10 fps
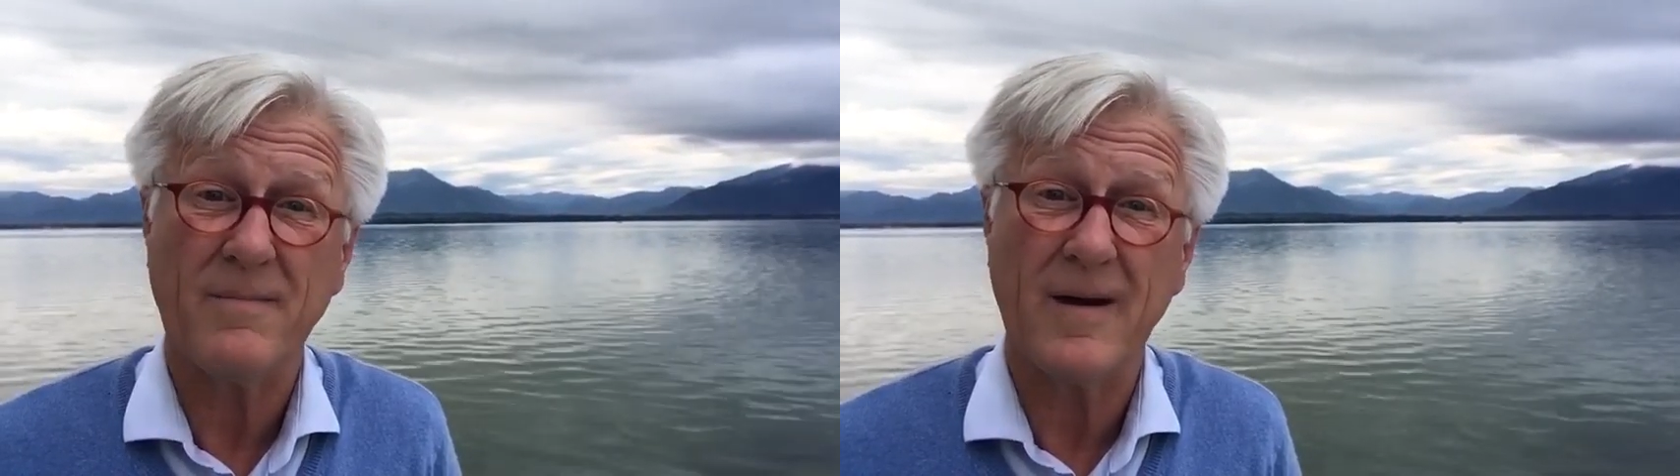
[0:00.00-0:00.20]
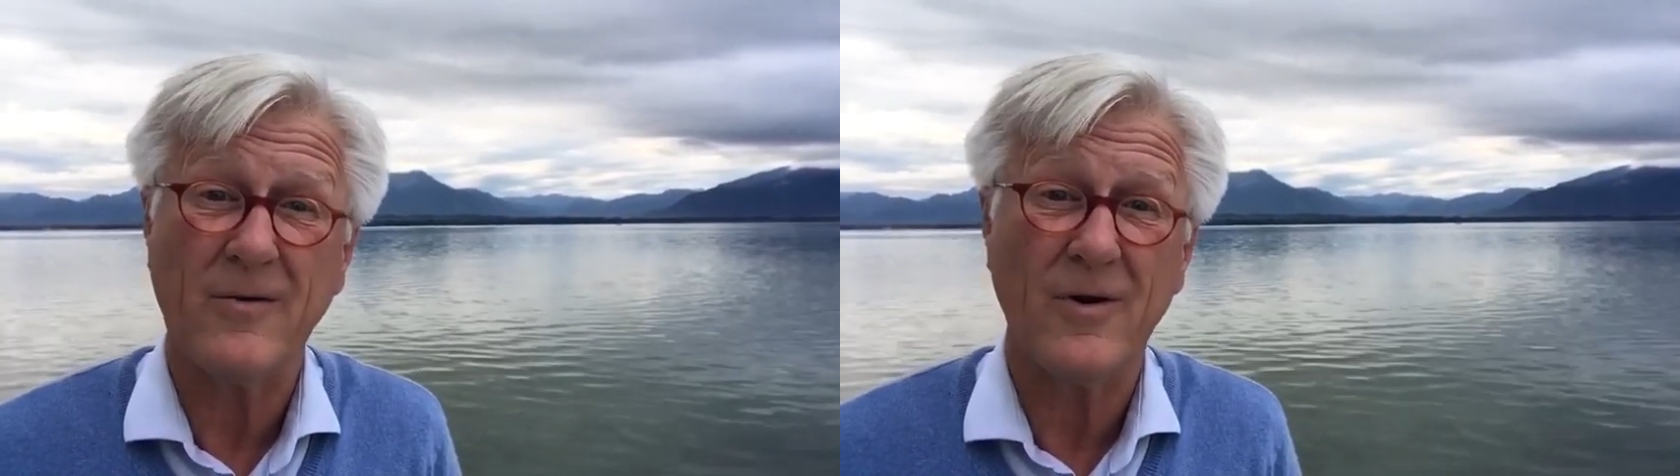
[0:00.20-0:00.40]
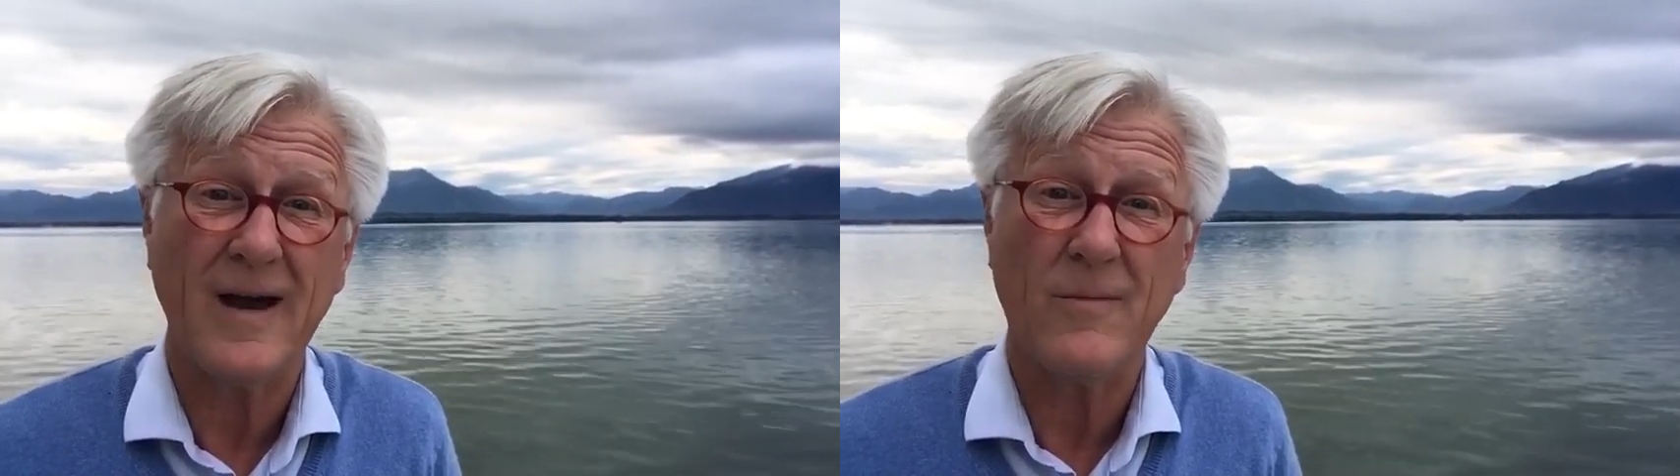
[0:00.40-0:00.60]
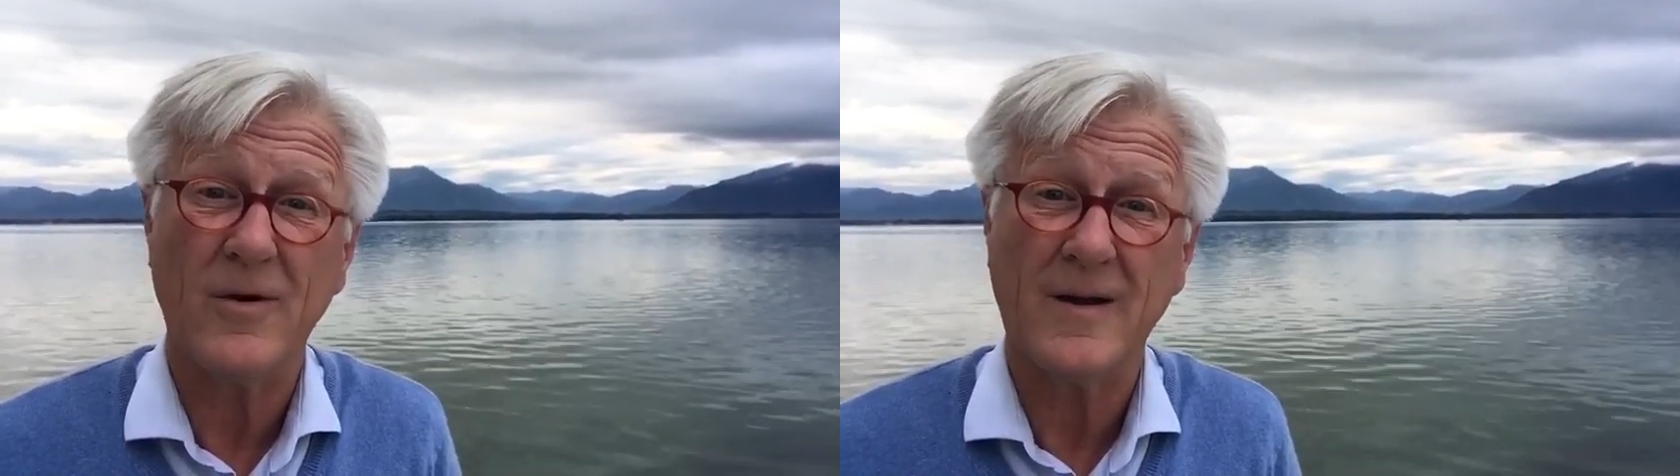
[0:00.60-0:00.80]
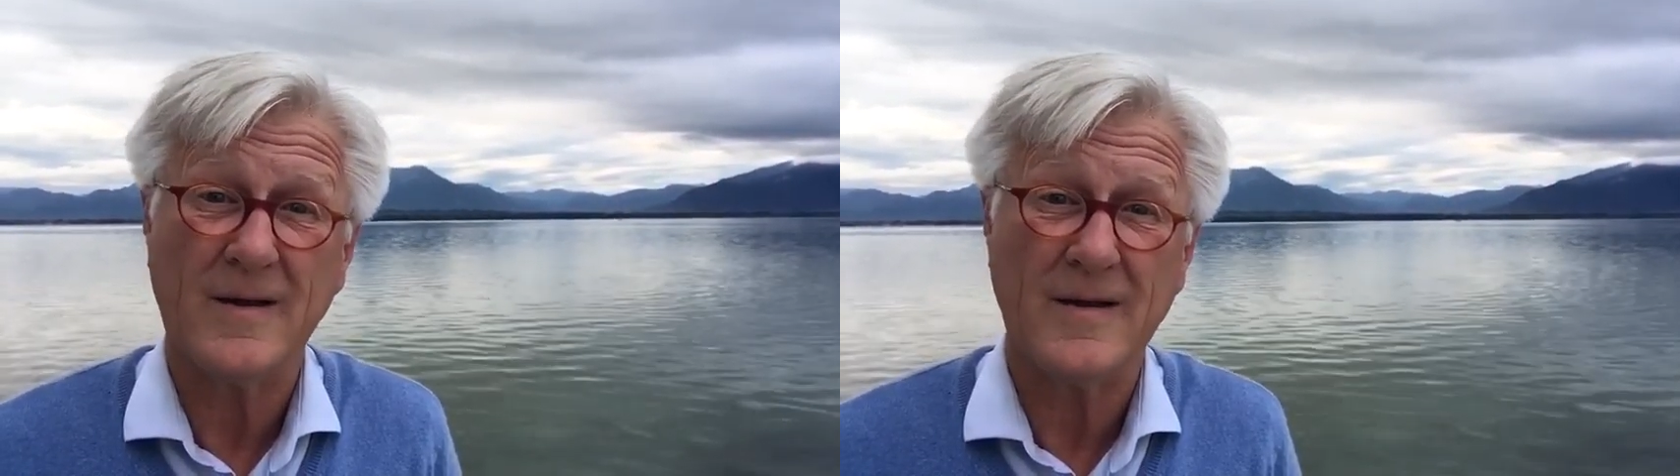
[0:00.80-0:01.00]

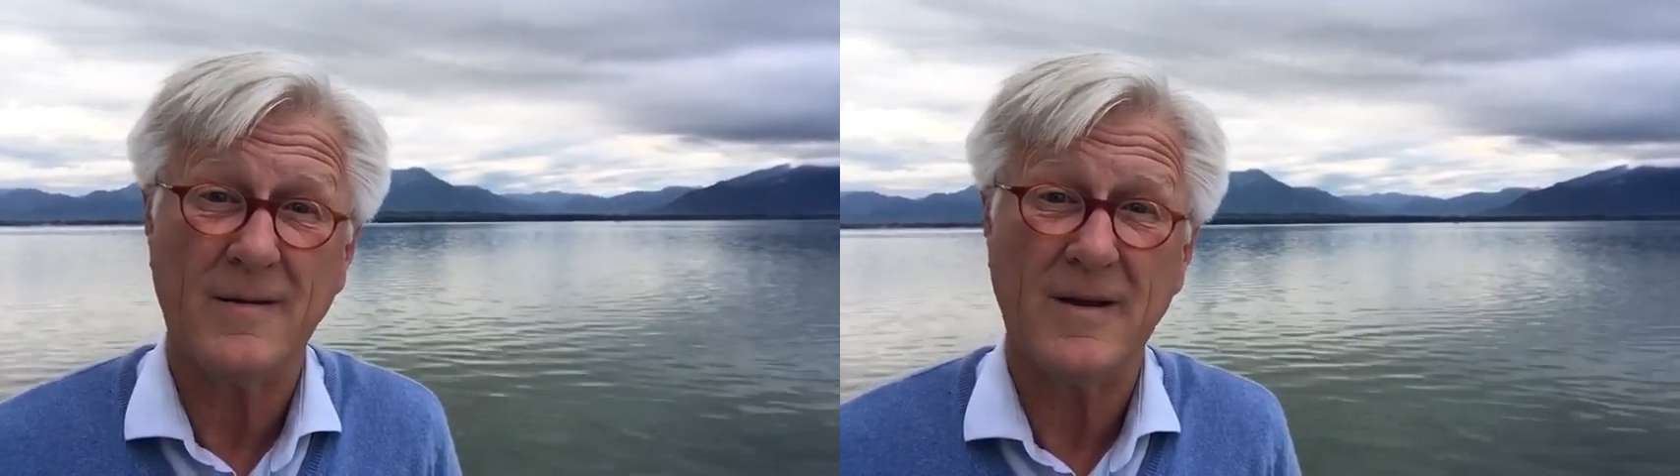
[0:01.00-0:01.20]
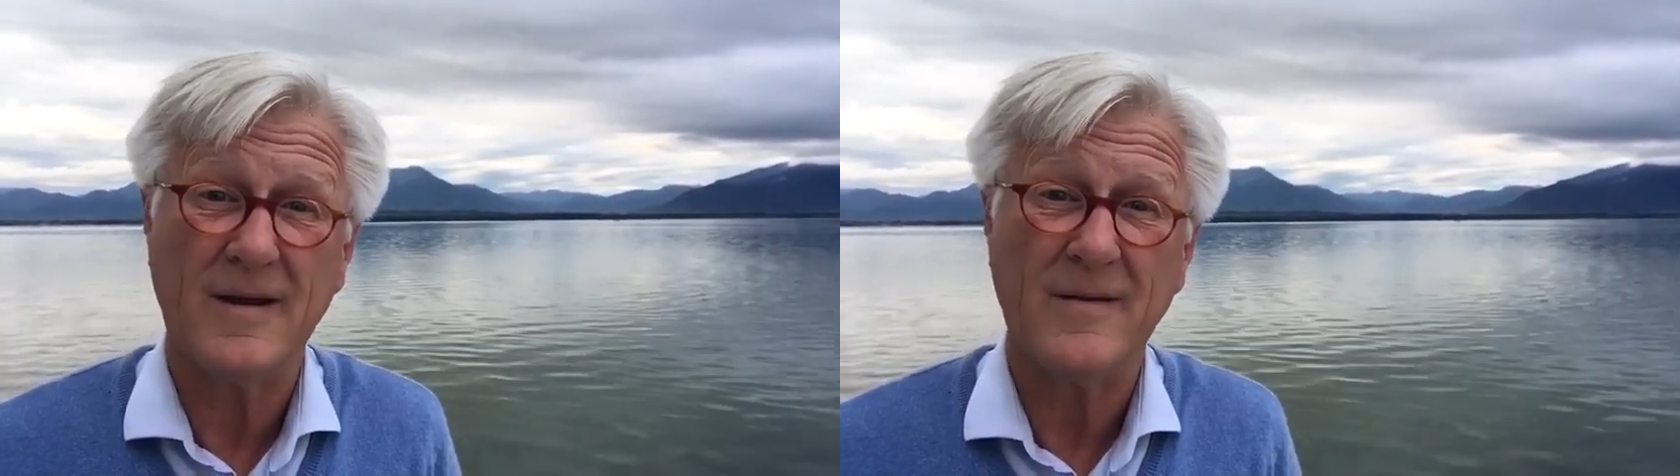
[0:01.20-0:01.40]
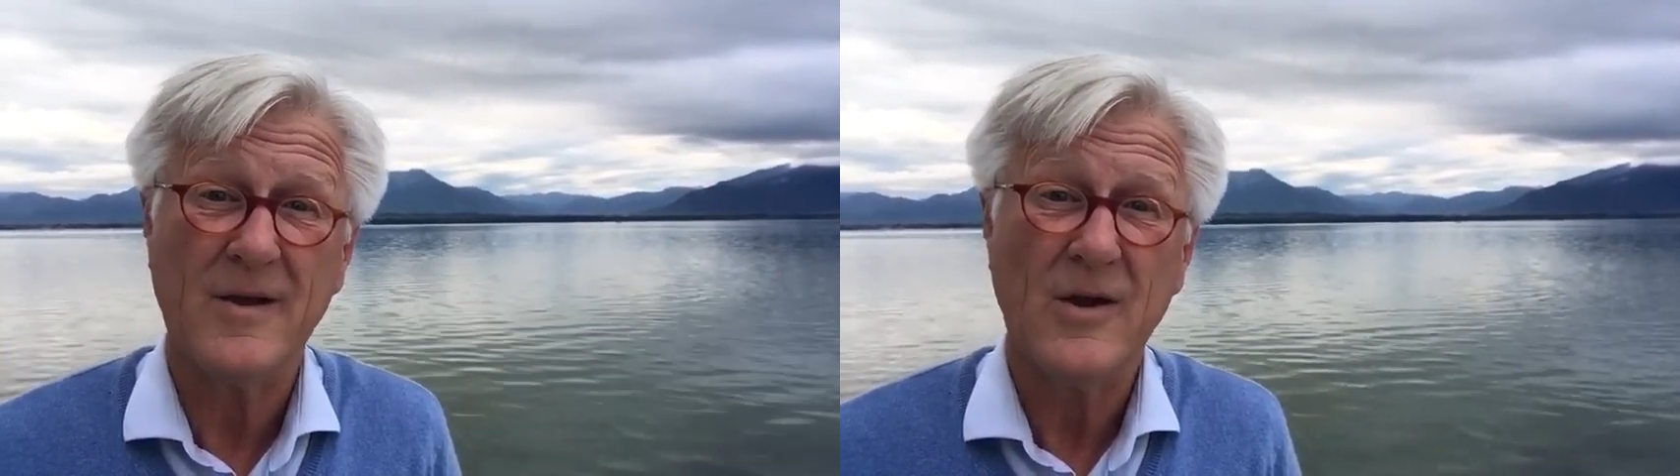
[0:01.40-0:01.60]
Panorama hinter mir.